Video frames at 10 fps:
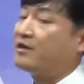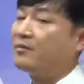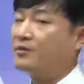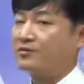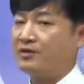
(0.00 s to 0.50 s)

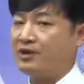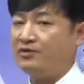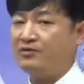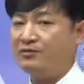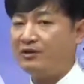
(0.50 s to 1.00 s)
제목 중에
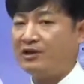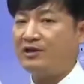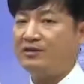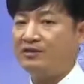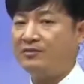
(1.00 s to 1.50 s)

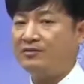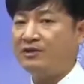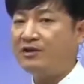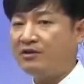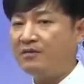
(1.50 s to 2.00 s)
20개 시험
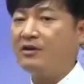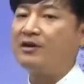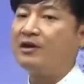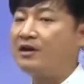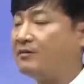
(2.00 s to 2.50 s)
문제가 거의
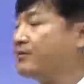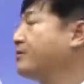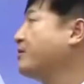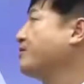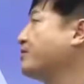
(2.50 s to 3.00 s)
번갈아
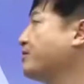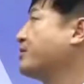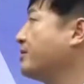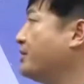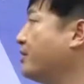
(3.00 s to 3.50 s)
가면서 나오는
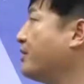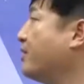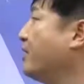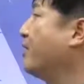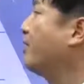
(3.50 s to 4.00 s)
형태인데
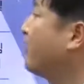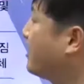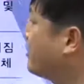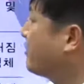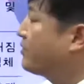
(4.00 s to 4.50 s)

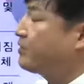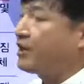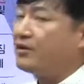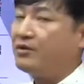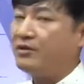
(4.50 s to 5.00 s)
그 중에서
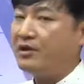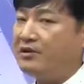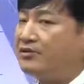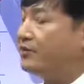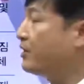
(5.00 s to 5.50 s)
단연코
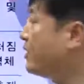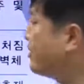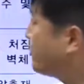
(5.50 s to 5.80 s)
1순위가 이